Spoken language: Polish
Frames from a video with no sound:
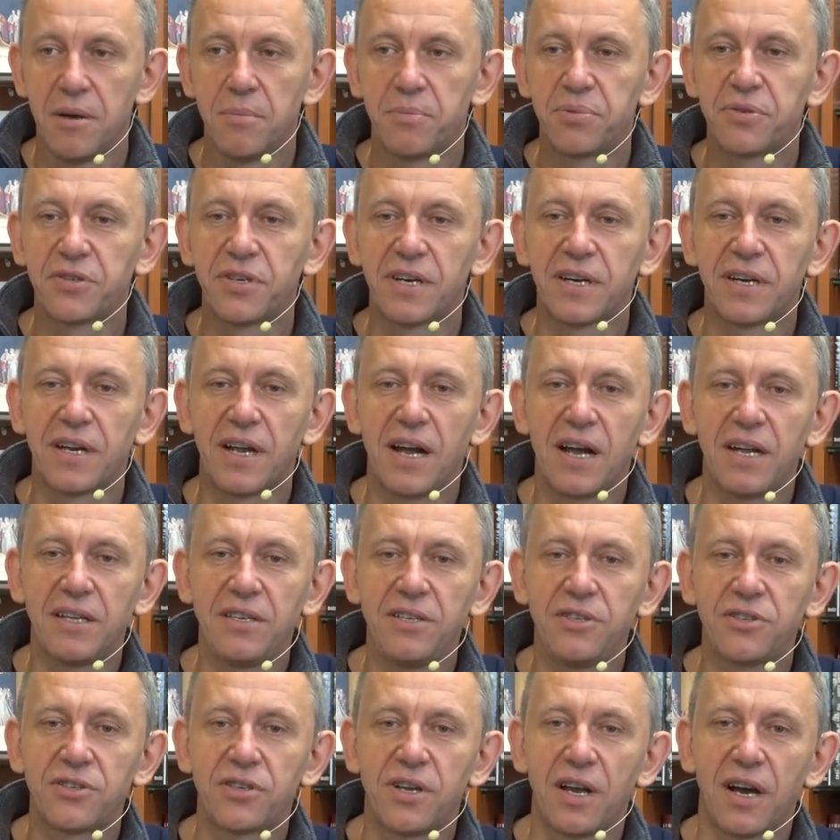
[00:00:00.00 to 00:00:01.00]

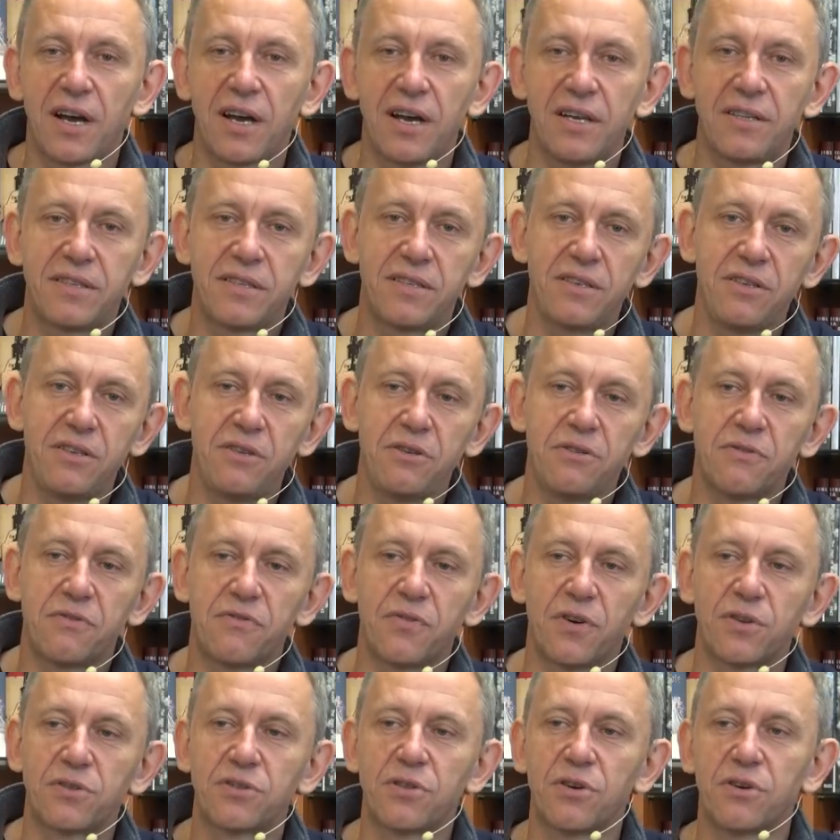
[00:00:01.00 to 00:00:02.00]
Przegrani, szlachetni
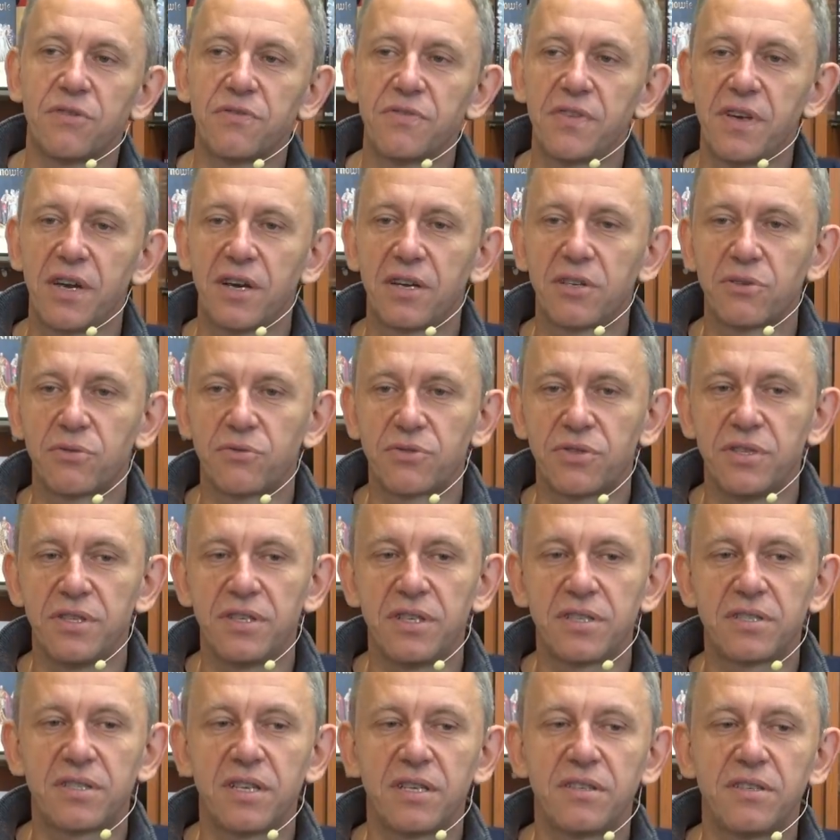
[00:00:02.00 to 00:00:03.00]
wodzowie, którzy
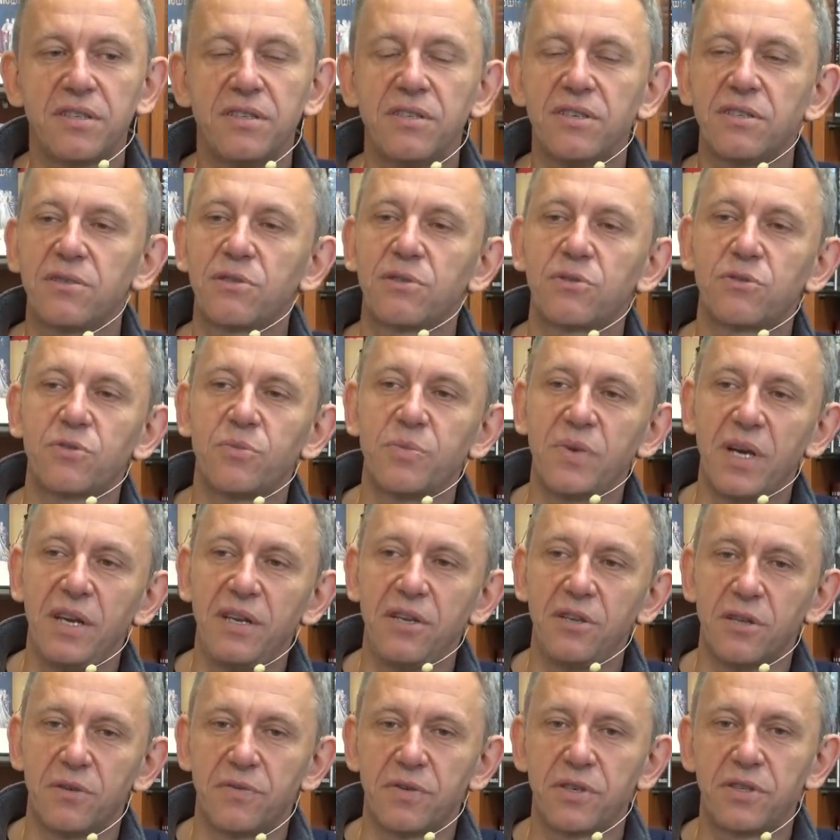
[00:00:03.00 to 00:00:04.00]
niestety nie
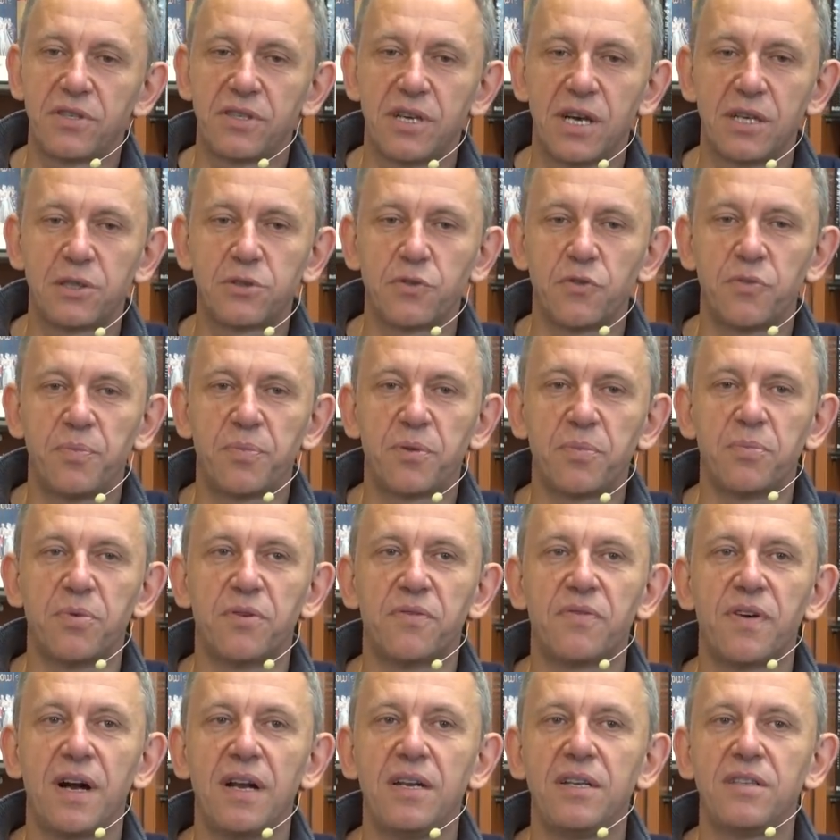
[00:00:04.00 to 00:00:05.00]
zrozumieli nowych czasów,
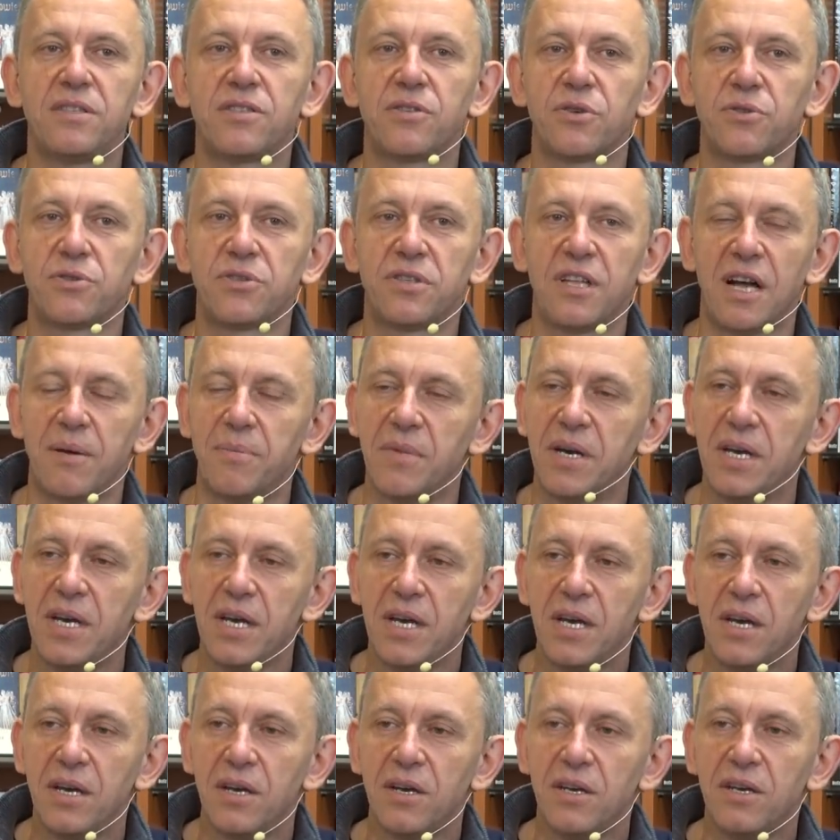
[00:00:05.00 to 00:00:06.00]
próbowali coś tam
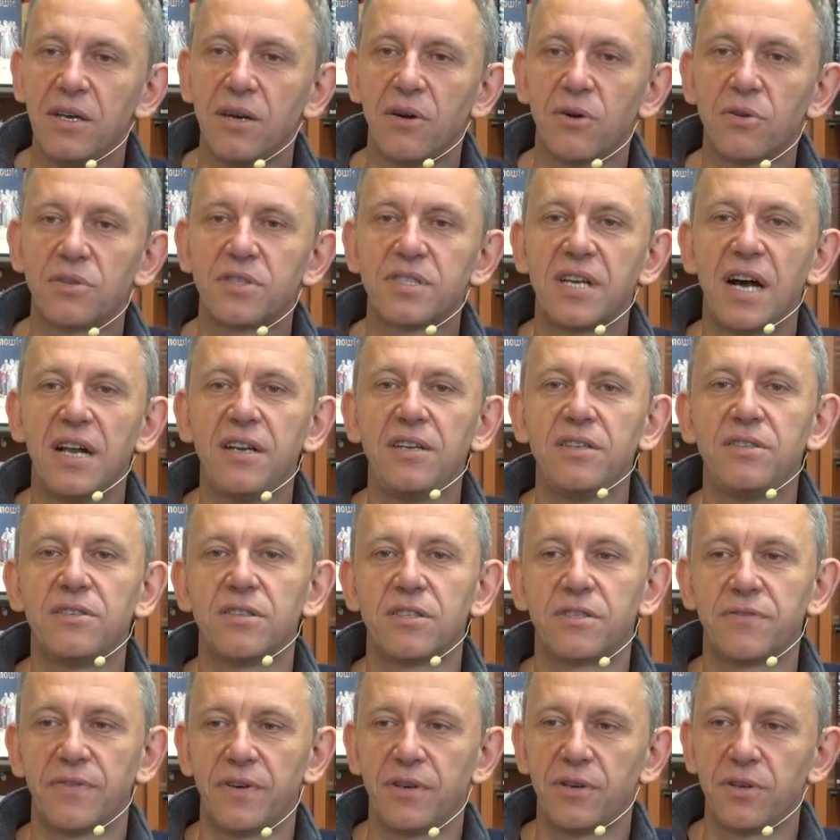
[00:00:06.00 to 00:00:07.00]
y, ocalić
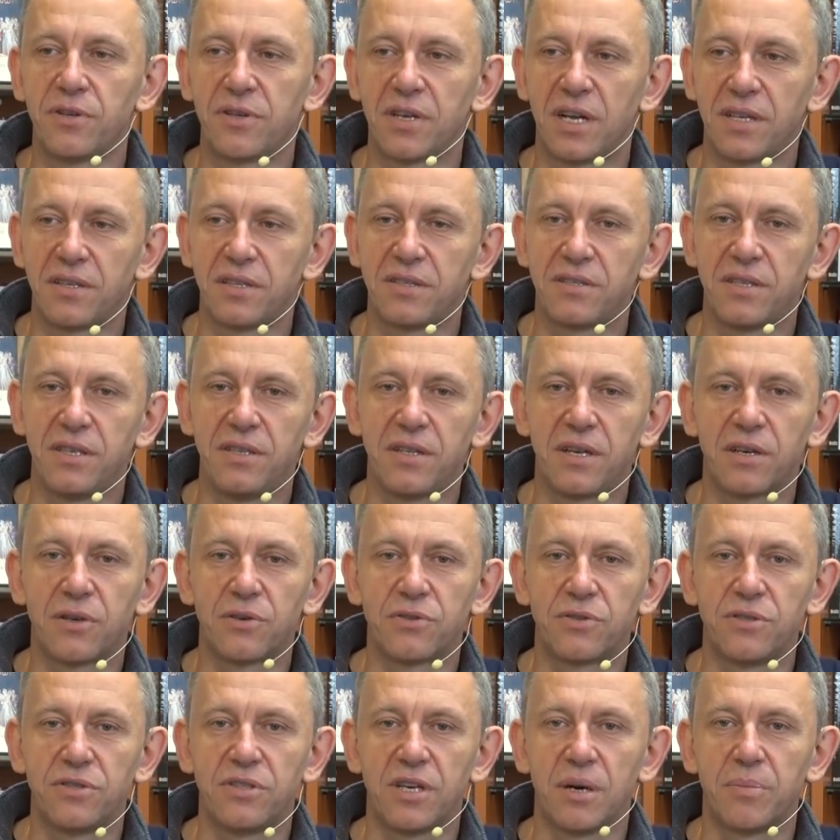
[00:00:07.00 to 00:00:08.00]
ze swojego tradycyjnego
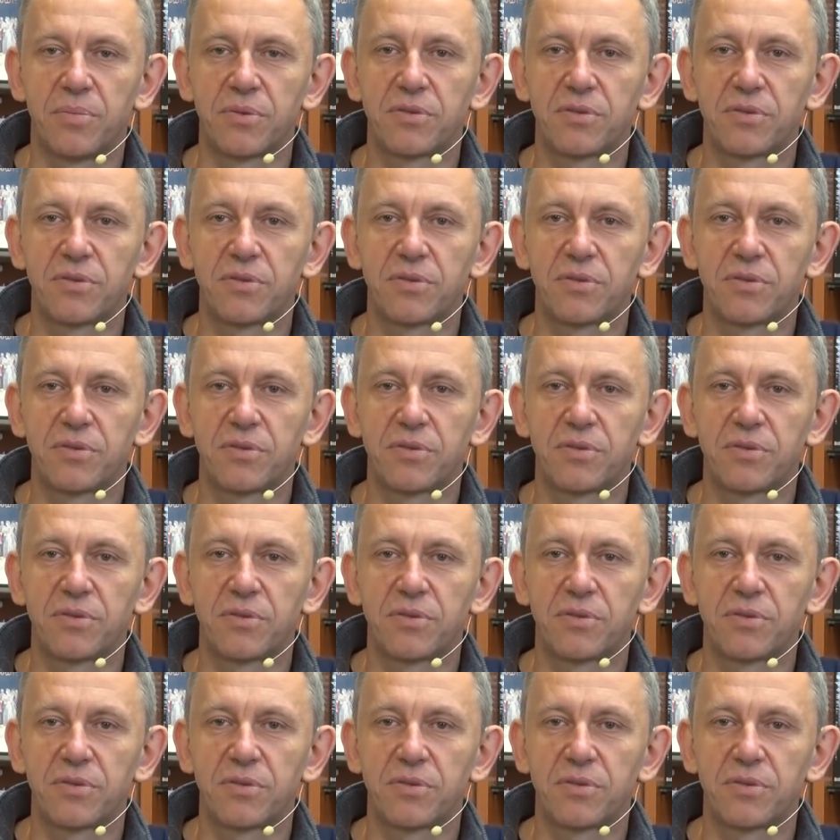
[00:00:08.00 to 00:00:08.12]
życia.